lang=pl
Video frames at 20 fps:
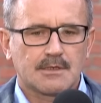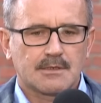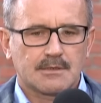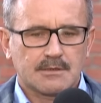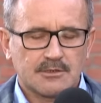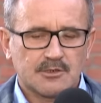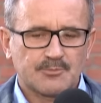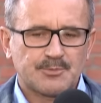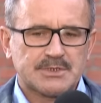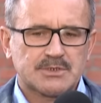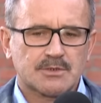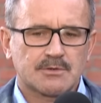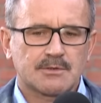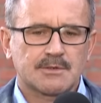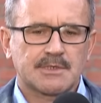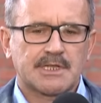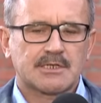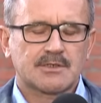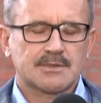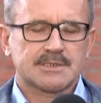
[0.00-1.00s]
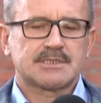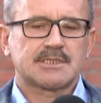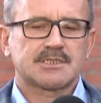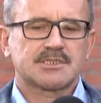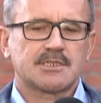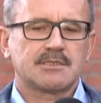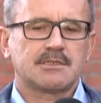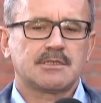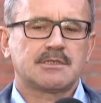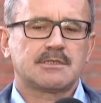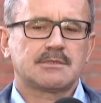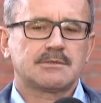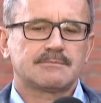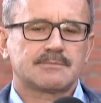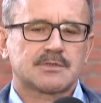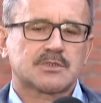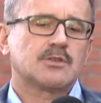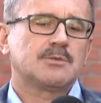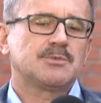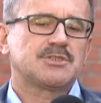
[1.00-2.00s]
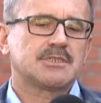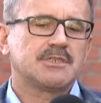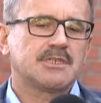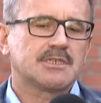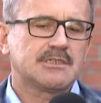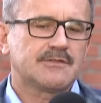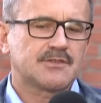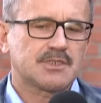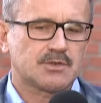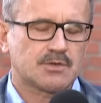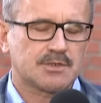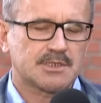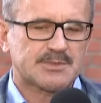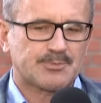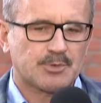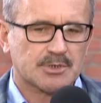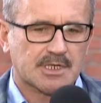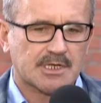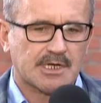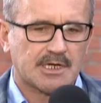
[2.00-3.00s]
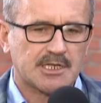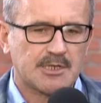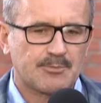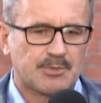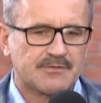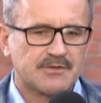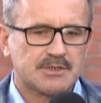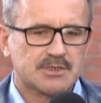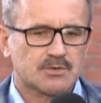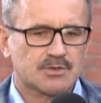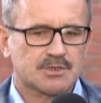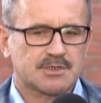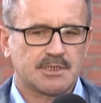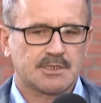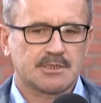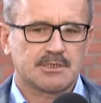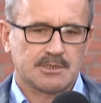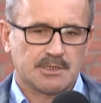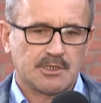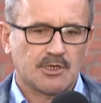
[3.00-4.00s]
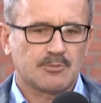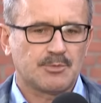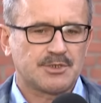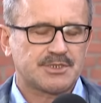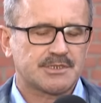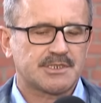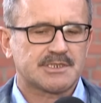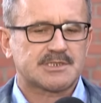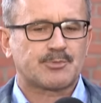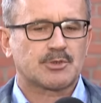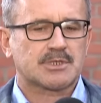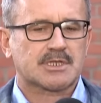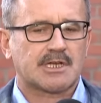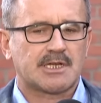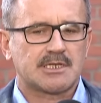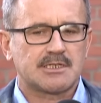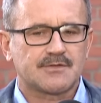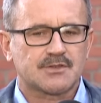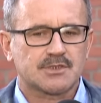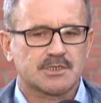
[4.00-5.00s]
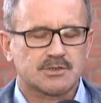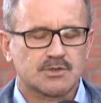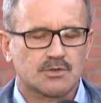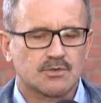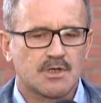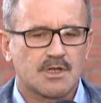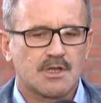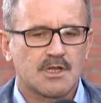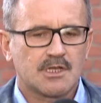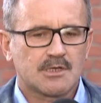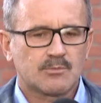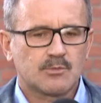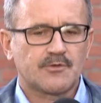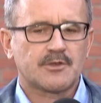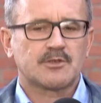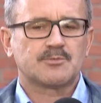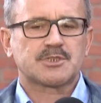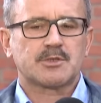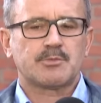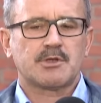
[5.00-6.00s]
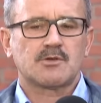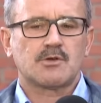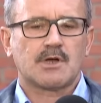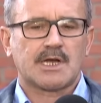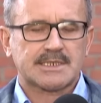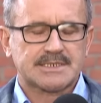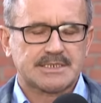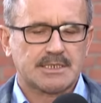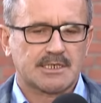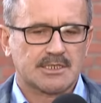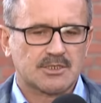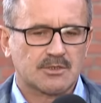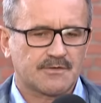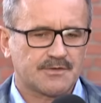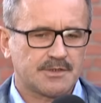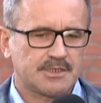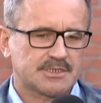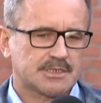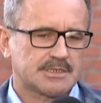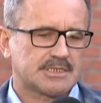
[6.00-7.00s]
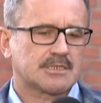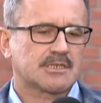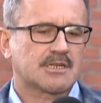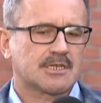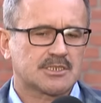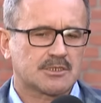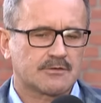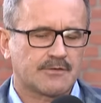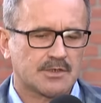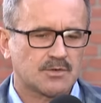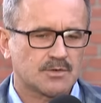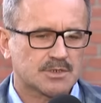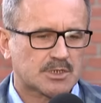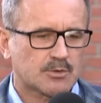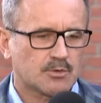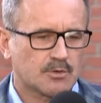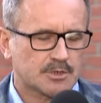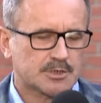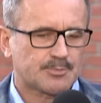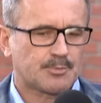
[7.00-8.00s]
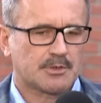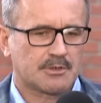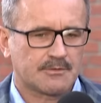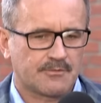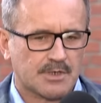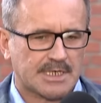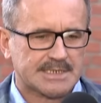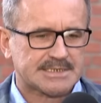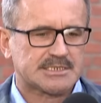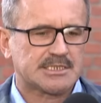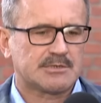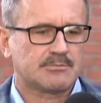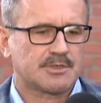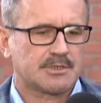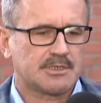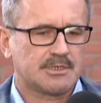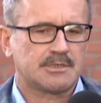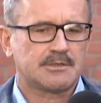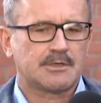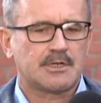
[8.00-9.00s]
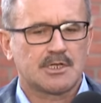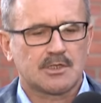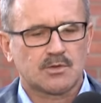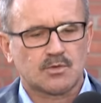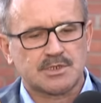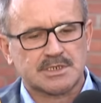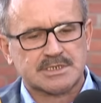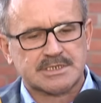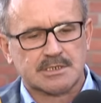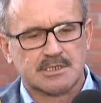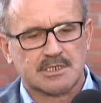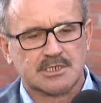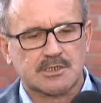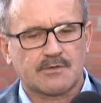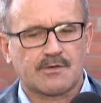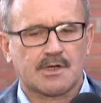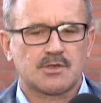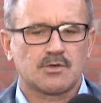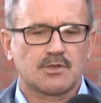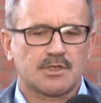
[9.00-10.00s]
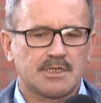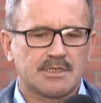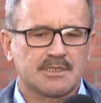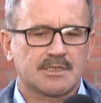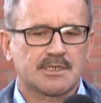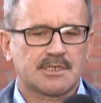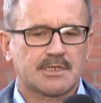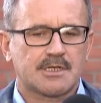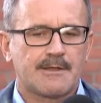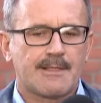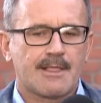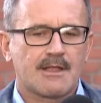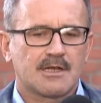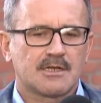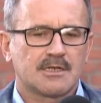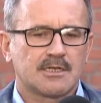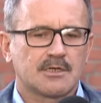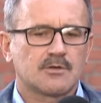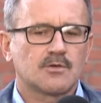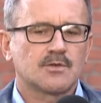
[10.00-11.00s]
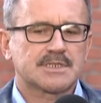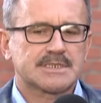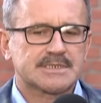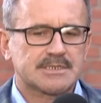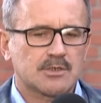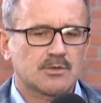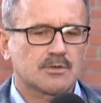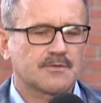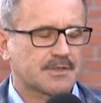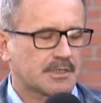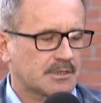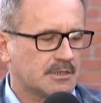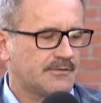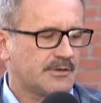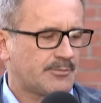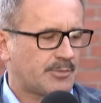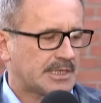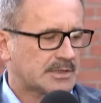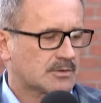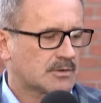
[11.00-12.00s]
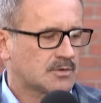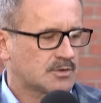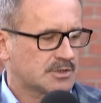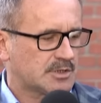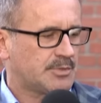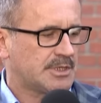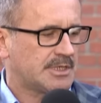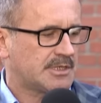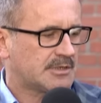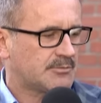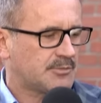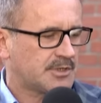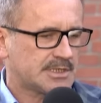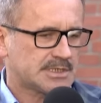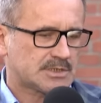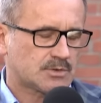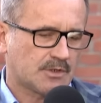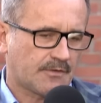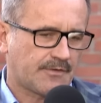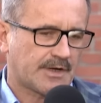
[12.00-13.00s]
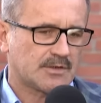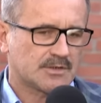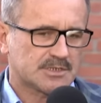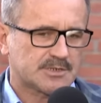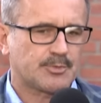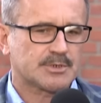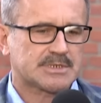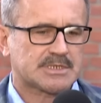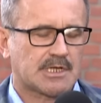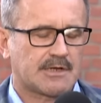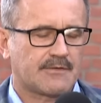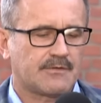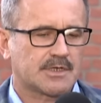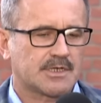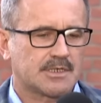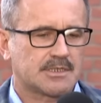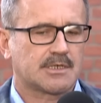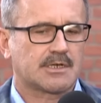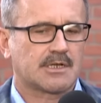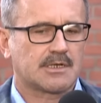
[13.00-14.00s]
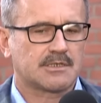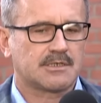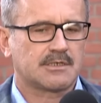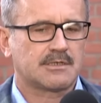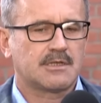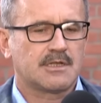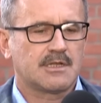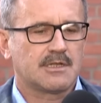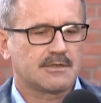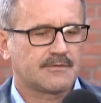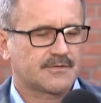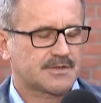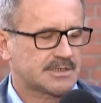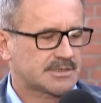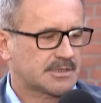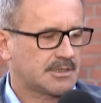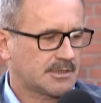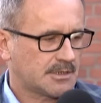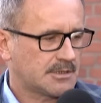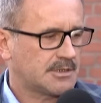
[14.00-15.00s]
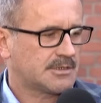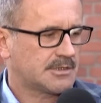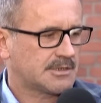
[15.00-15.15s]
no, opisują jako zdarzenie, z którym się nigdy w życiu nie spotkali i pewnie się już nigdy i oby się nie spotkali w życiu. Mówią o przebiegu akcji ratowniczej, zaangażowaniu służb, o własnym i tudzież zaangażowaniu innych e, uczestników tego wypadku, którzy byli na miejscu, chwaląc postawę generalnie wszystkich e,